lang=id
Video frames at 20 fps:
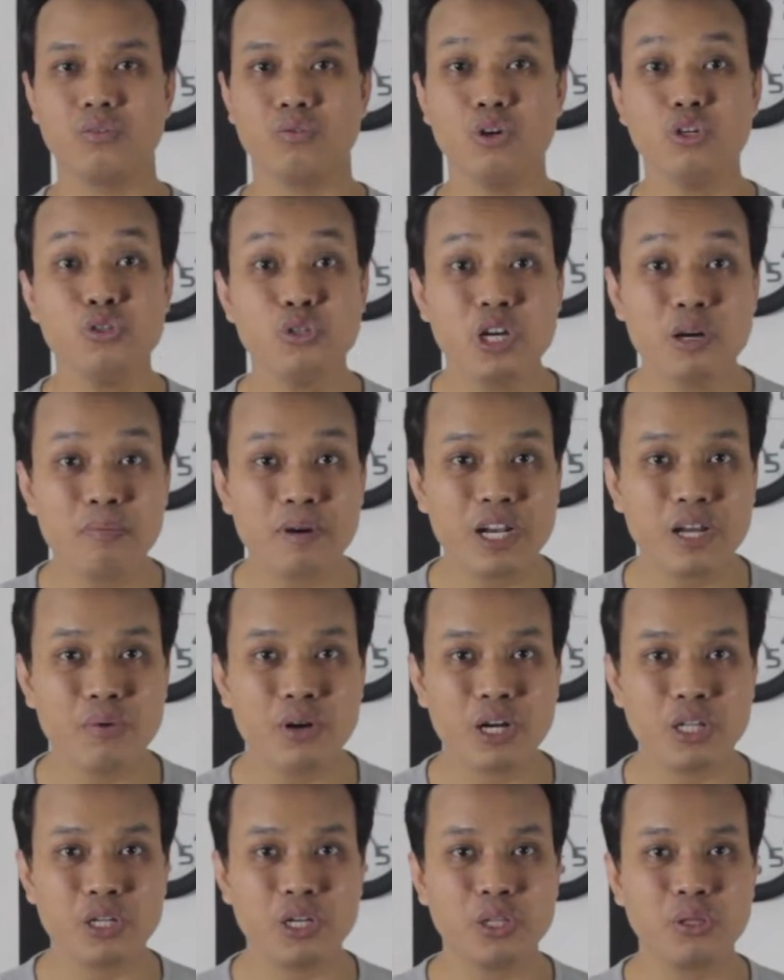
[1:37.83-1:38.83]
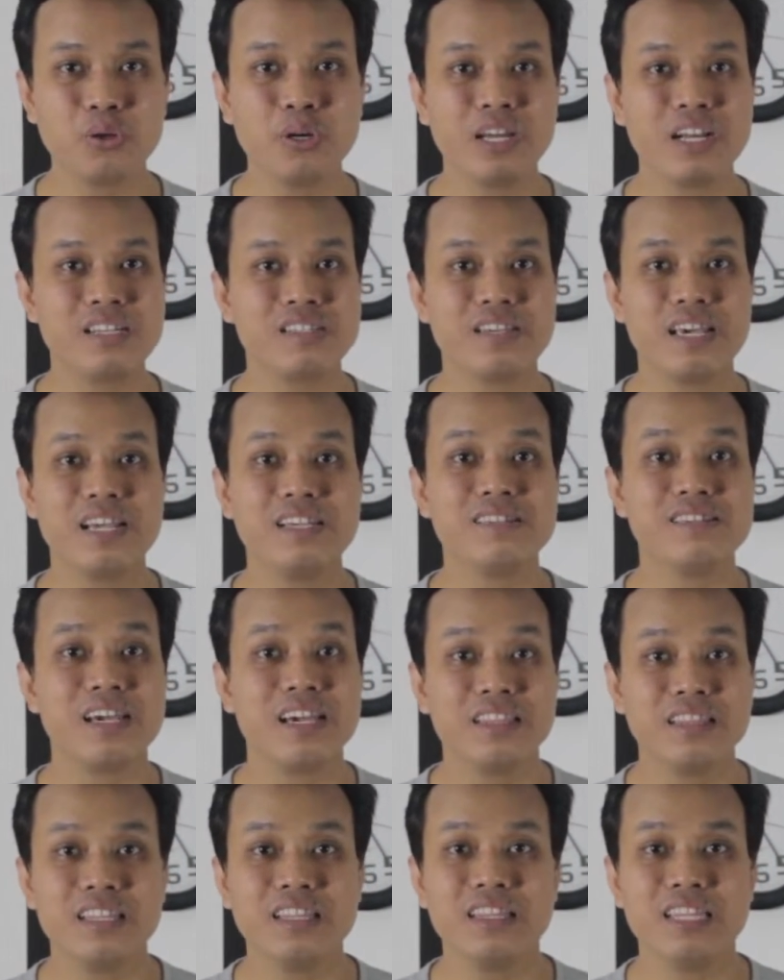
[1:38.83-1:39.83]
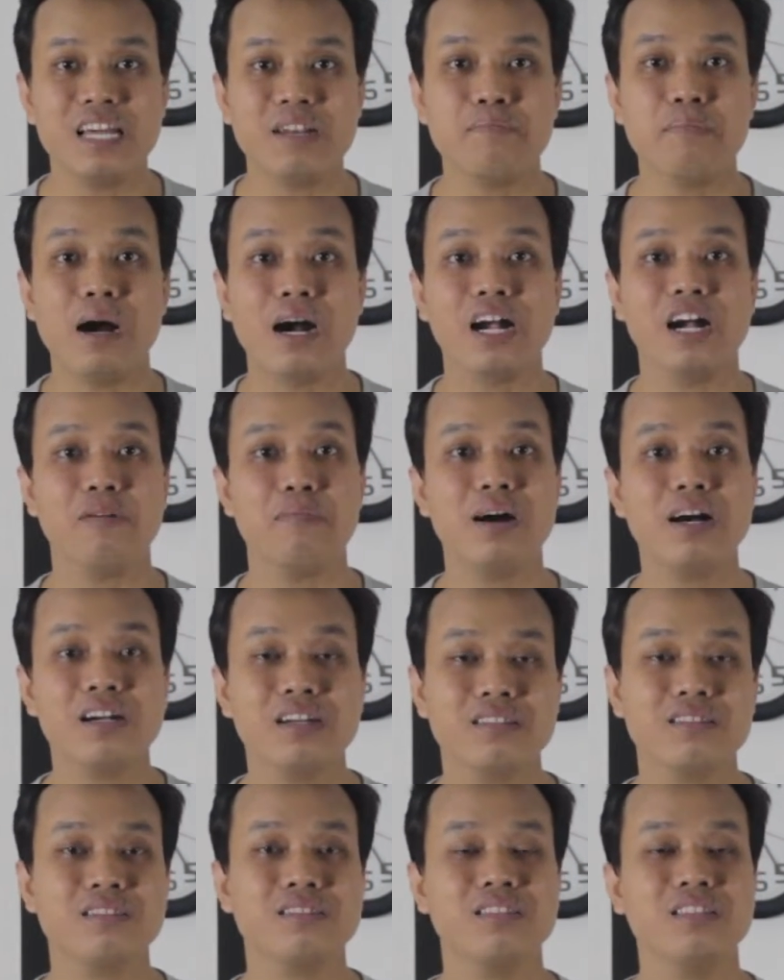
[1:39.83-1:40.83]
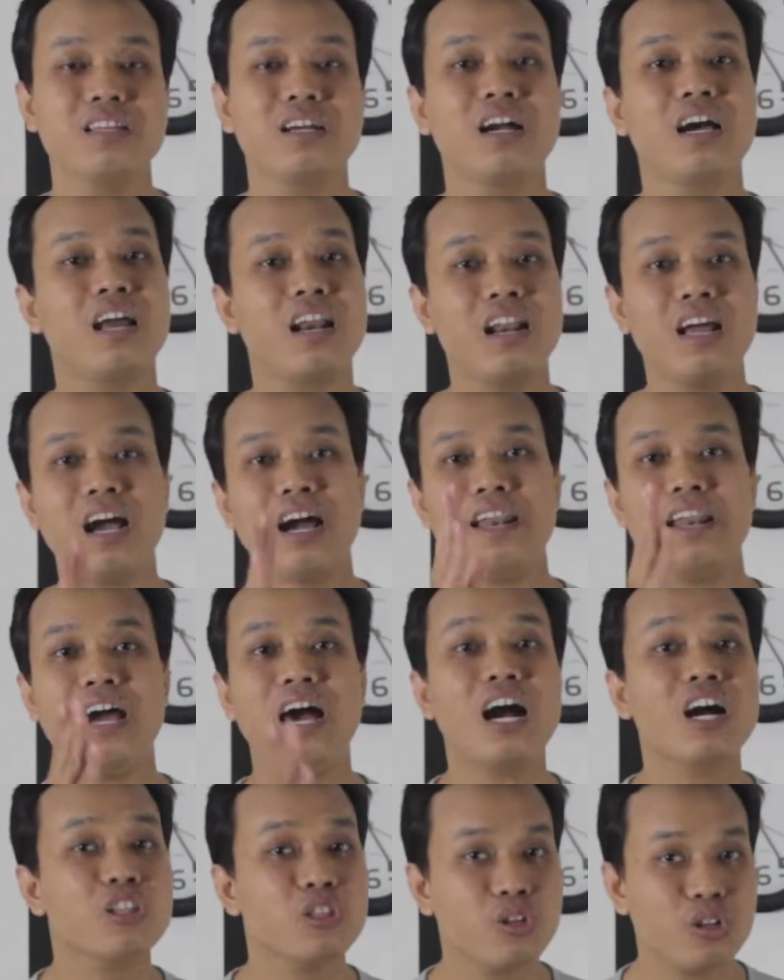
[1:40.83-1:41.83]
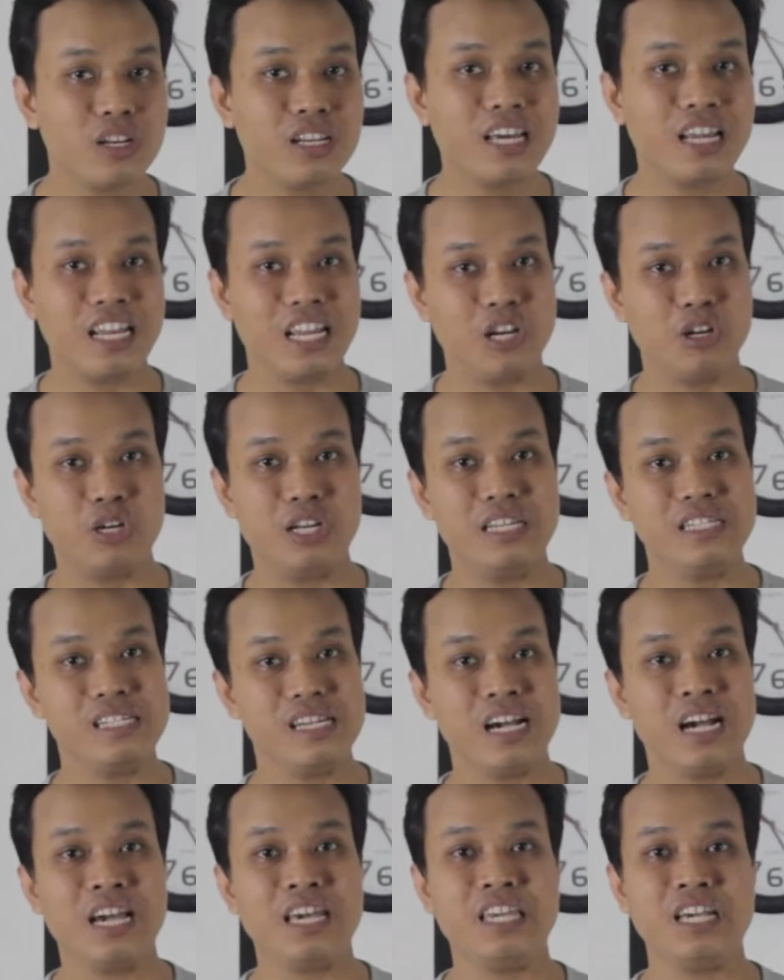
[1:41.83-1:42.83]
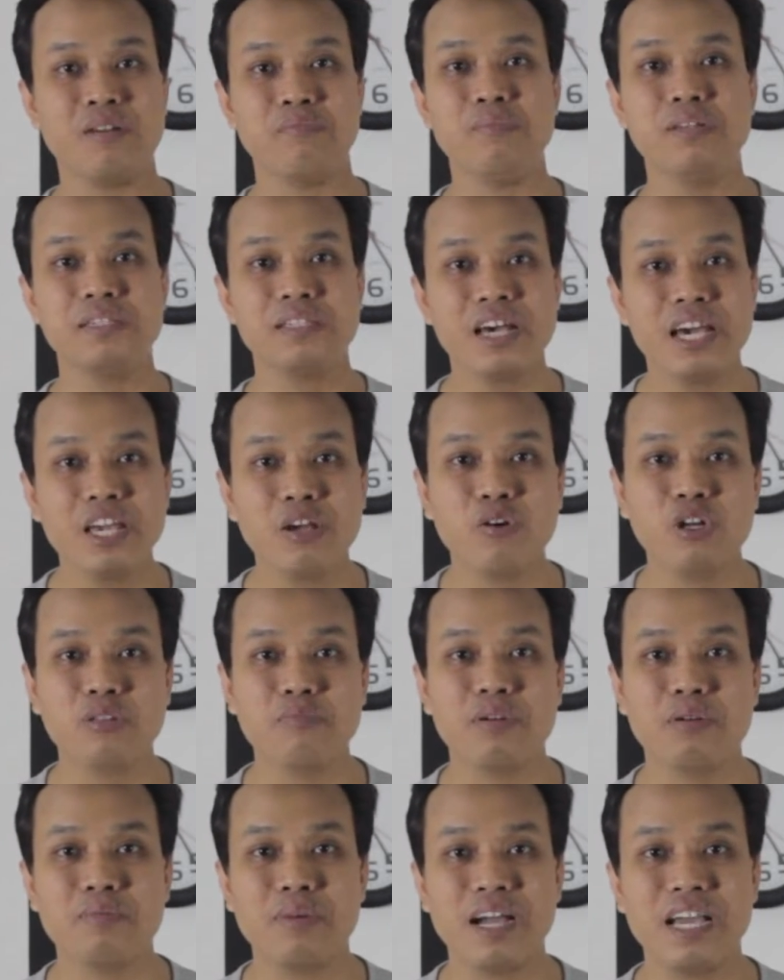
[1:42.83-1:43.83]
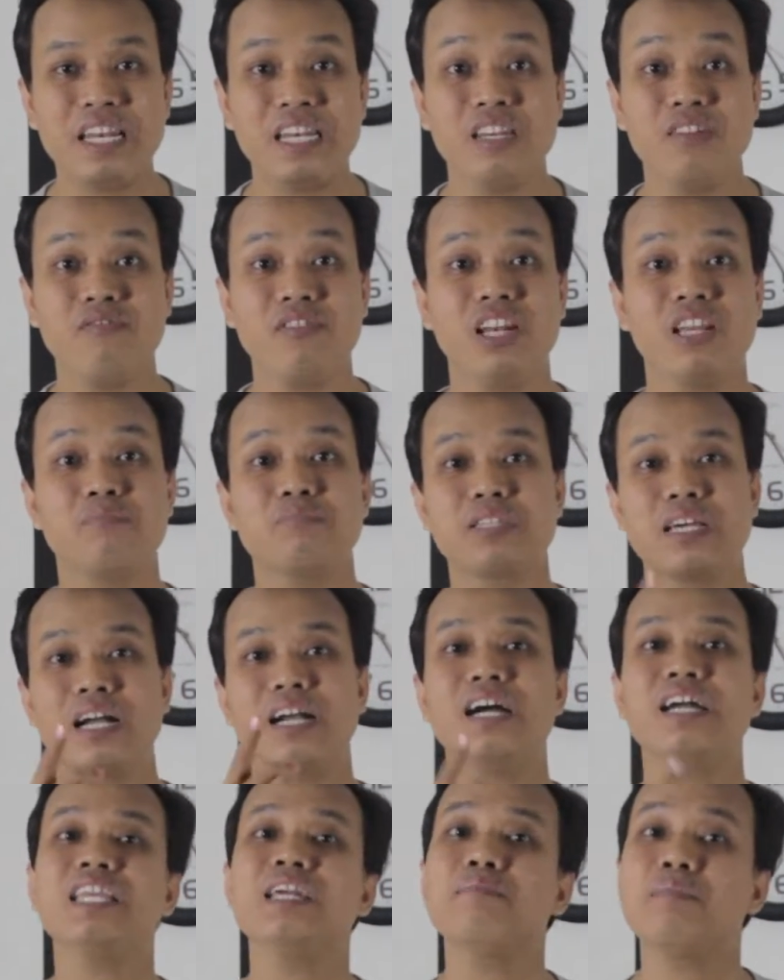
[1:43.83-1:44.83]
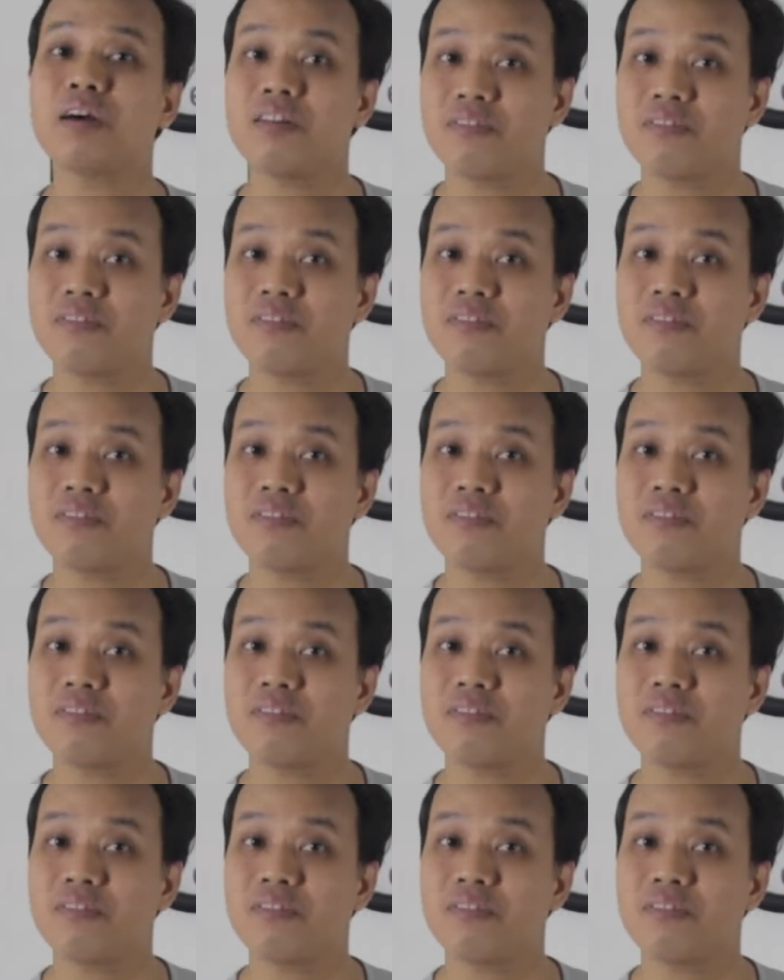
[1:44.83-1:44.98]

Gue juga pada waktu itu ngerasa excited dan bangga banget karena ada aktor dari Indonesia yang bisa ikut bermain di film saganya